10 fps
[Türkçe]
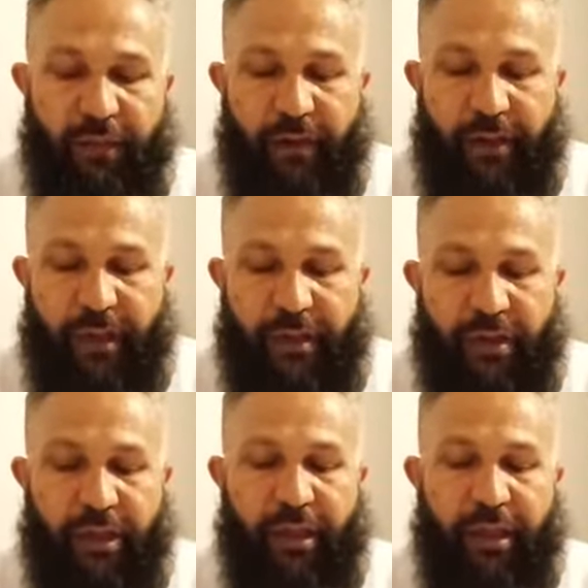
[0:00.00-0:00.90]
ve de
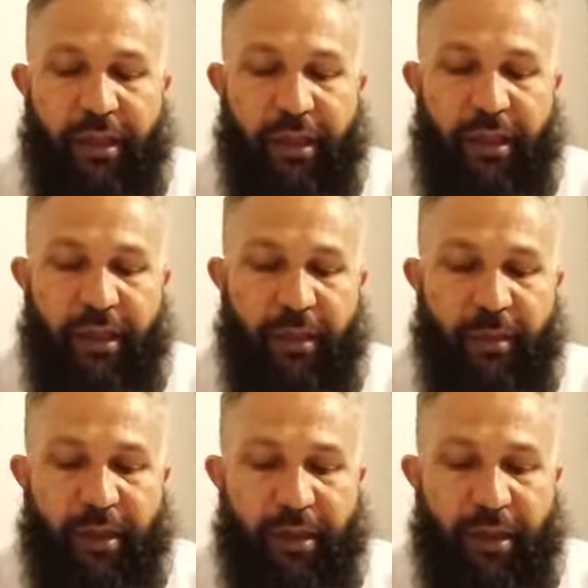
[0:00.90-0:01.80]
Cirane'de
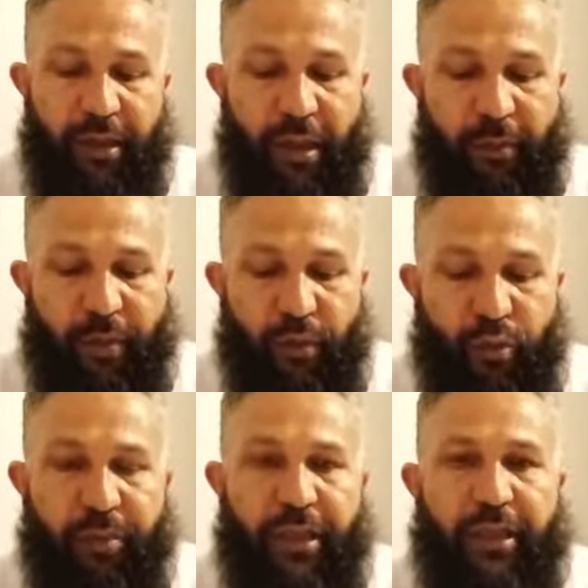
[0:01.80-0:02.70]
ihrama girerek yaptığı
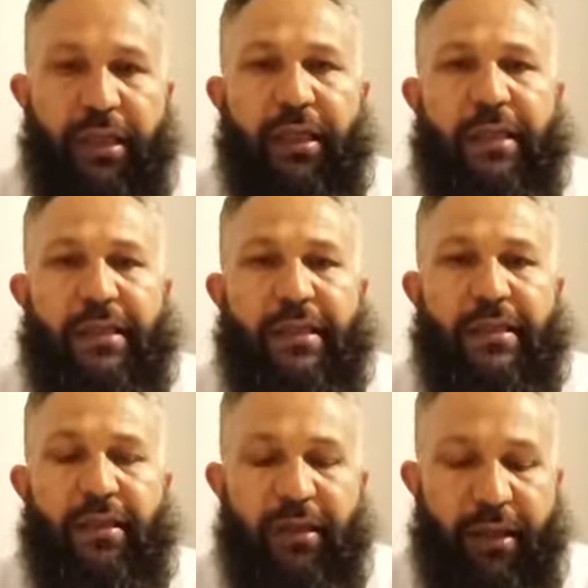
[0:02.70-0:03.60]
umre de
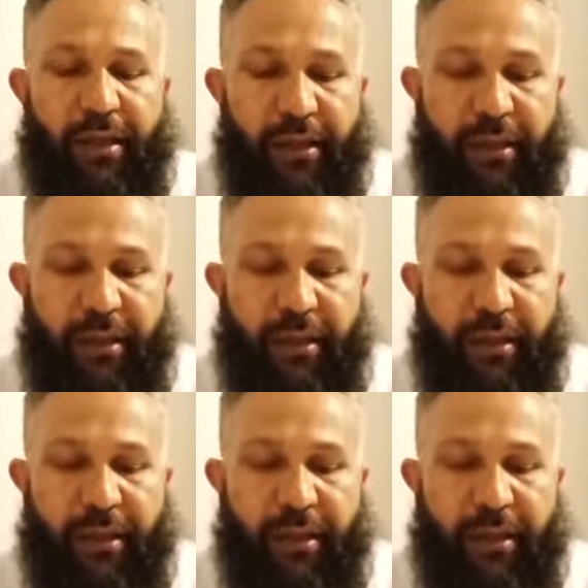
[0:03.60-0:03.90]
zilkade